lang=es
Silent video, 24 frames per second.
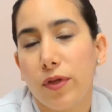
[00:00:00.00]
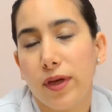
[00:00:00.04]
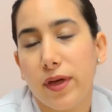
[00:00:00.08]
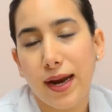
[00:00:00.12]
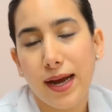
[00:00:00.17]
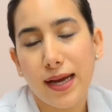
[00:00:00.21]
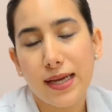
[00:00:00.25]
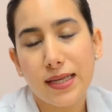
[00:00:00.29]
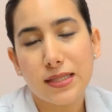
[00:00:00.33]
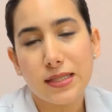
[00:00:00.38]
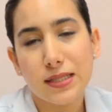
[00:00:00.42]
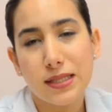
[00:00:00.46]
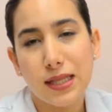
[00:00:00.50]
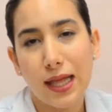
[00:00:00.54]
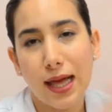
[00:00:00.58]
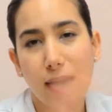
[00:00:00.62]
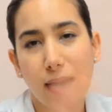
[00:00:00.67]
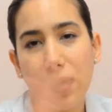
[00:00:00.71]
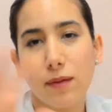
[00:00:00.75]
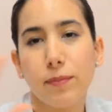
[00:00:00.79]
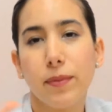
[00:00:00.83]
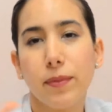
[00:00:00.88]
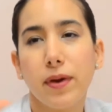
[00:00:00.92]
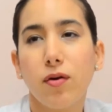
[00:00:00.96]
poder
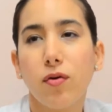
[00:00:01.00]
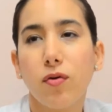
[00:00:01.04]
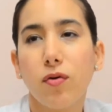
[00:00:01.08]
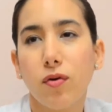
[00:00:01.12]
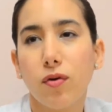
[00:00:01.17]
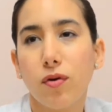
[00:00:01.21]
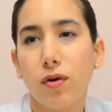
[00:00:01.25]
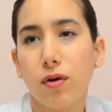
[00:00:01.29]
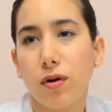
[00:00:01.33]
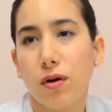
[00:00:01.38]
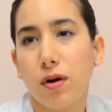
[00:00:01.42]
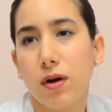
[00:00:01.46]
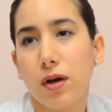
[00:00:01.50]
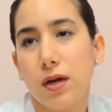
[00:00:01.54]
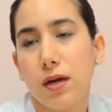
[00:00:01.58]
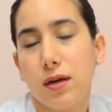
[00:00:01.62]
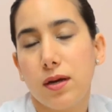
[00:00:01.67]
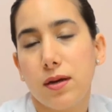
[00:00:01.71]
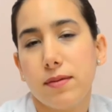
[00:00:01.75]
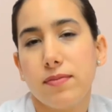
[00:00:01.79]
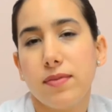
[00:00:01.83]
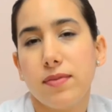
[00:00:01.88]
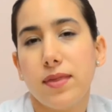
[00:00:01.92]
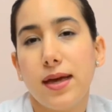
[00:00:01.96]
aislar mejor
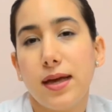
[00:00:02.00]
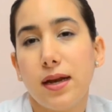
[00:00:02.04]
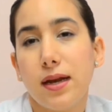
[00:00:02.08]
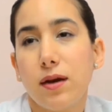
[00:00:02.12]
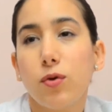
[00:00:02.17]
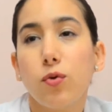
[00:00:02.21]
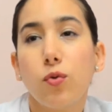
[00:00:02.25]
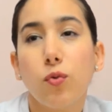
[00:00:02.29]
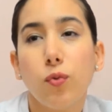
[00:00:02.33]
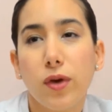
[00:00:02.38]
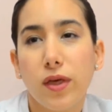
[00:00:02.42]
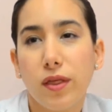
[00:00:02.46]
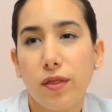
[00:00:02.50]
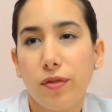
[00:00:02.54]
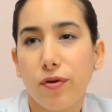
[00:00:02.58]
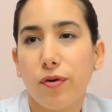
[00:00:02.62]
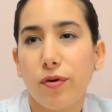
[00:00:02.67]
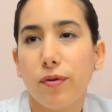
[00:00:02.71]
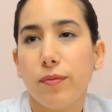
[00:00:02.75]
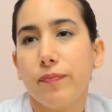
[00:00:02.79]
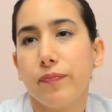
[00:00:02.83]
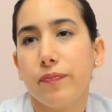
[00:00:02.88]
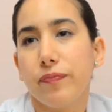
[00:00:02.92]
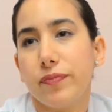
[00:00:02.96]
del
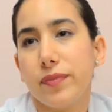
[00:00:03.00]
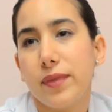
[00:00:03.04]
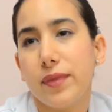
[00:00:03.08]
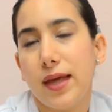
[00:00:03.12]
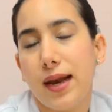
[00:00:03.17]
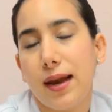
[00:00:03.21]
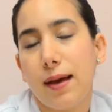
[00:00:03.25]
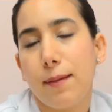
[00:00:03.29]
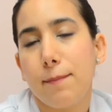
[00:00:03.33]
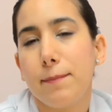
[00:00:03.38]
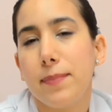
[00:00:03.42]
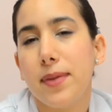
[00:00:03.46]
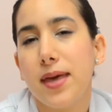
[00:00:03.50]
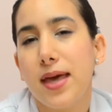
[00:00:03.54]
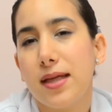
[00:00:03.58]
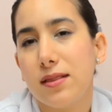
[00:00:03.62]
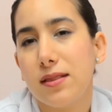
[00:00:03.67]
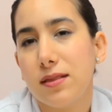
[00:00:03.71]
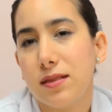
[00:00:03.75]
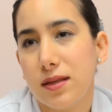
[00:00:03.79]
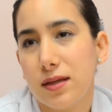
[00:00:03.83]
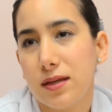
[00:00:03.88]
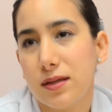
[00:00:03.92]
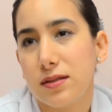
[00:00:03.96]
ruido del
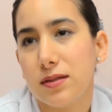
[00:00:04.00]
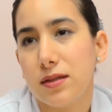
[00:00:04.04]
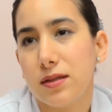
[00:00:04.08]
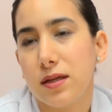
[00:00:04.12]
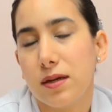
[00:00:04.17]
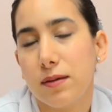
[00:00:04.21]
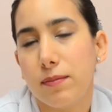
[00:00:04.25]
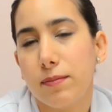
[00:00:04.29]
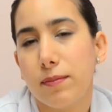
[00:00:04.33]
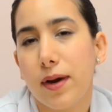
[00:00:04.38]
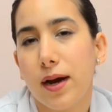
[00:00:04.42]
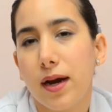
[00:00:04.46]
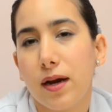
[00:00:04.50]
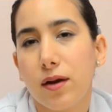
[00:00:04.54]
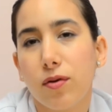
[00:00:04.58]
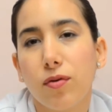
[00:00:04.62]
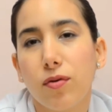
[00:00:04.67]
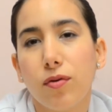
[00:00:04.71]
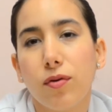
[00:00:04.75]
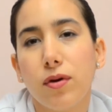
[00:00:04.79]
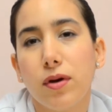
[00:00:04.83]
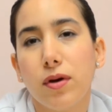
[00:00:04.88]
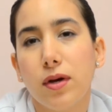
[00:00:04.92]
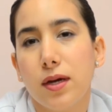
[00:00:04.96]
ambiente. Sin
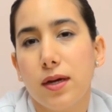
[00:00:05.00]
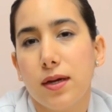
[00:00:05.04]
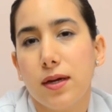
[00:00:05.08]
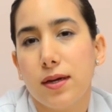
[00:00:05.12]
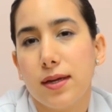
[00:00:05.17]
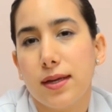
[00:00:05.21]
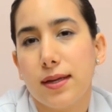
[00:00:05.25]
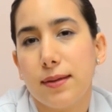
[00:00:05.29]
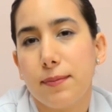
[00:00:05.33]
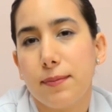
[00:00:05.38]
embargo,